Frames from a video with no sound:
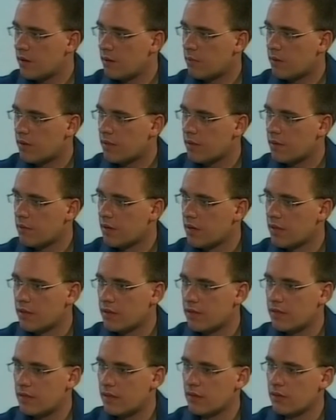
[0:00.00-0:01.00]
Uma demanda
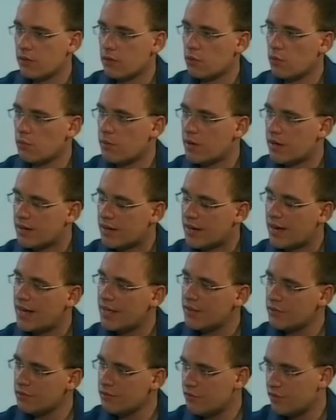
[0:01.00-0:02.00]
tanto do
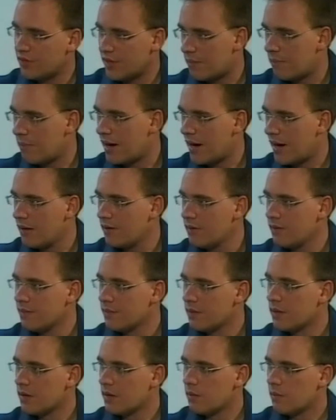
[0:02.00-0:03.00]
mercado de trabalho
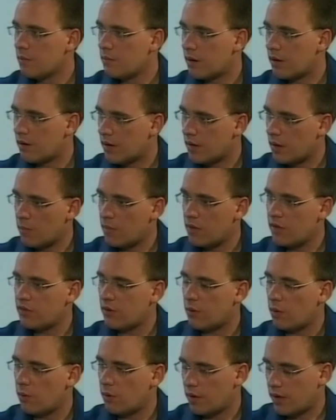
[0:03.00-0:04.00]
para realmente
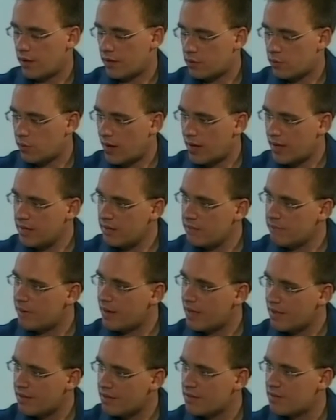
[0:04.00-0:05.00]
atuar em
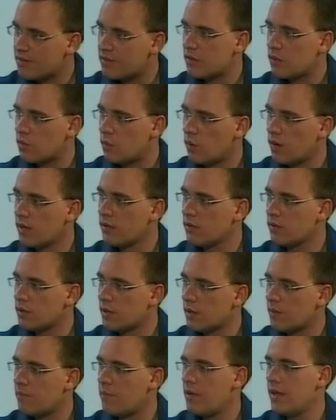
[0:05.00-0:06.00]
empresas, quanto
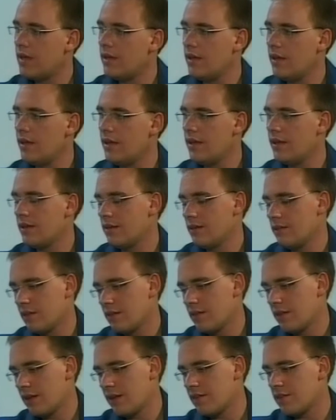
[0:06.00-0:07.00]
também em,
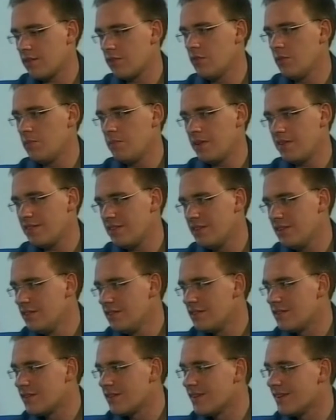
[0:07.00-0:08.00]
na questão de
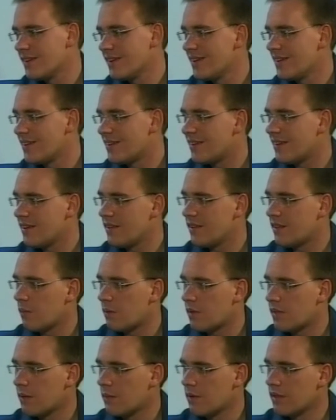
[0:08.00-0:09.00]
pesquisa né? e tem
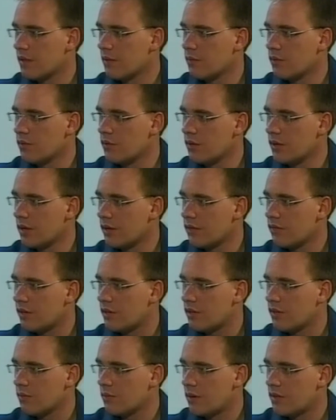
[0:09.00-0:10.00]
uma demanda muito grande
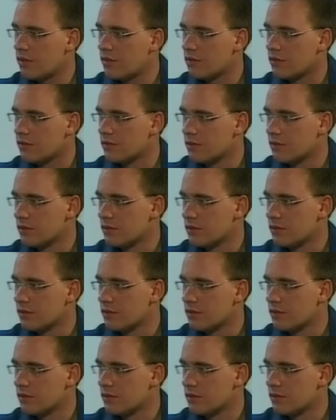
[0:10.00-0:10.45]
ainda no Brasil.